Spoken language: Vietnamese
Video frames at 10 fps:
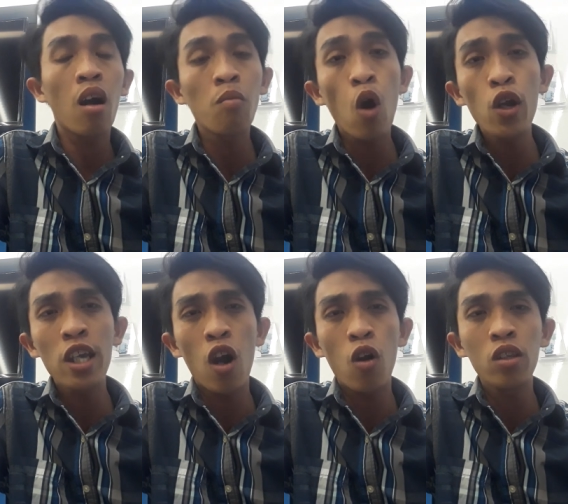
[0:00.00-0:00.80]
bôi
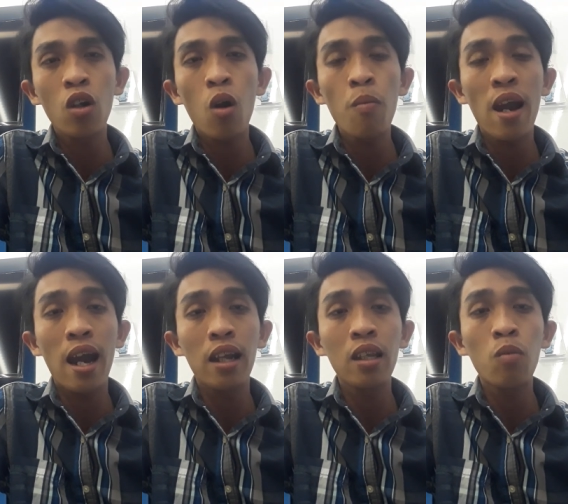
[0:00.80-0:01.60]
nhọn cho
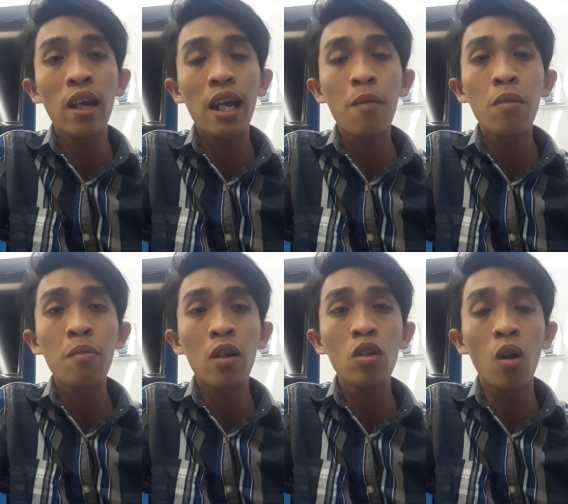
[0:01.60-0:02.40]
mà trong thiền âm bên
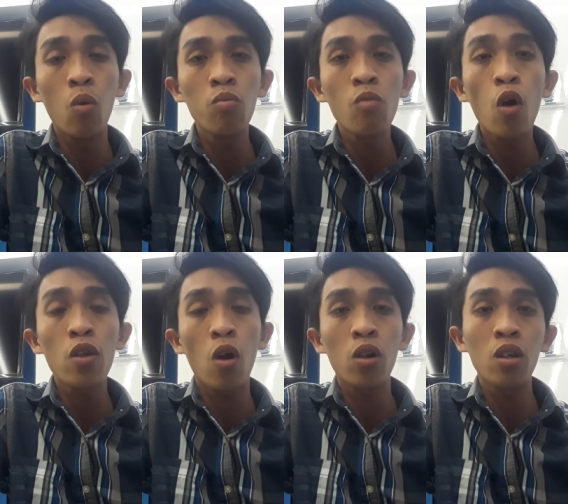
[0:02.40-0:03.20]
bà vũ trụ bôi
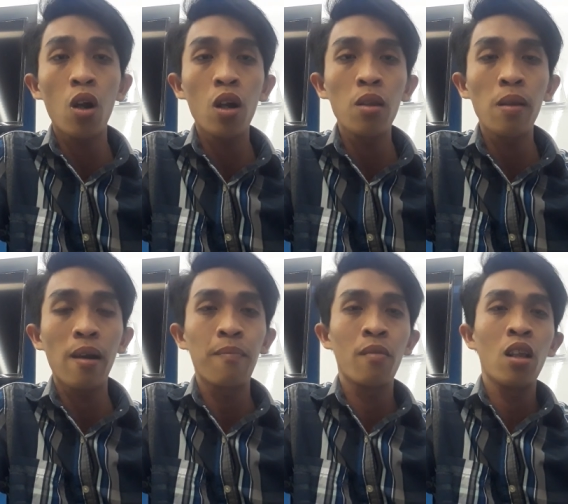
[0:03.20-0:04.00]
nhọn cho mà